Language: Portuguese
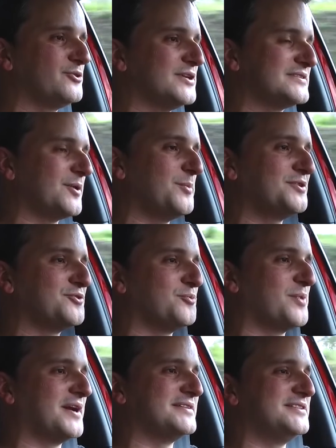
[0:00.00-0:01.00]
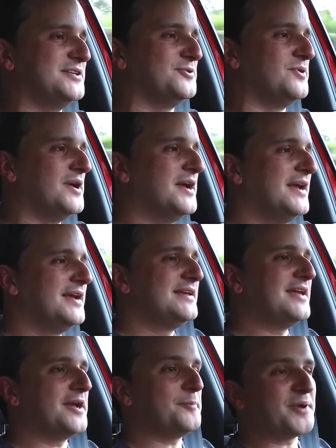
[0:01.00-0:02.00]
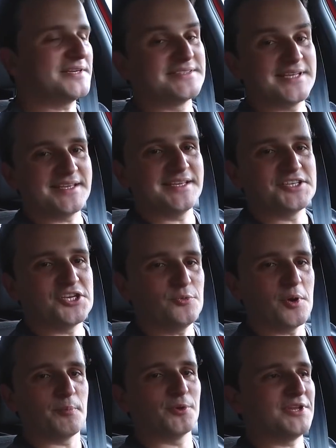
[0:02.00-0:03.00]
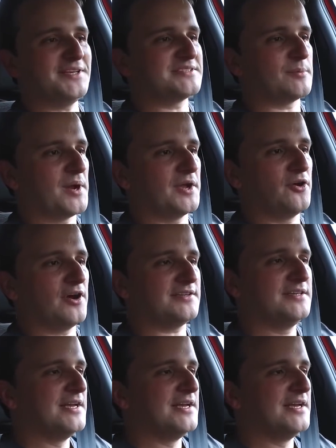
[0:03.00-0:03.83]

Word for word: do lançamento no Brasil. E aí, para dizer que tinha uma potência maior,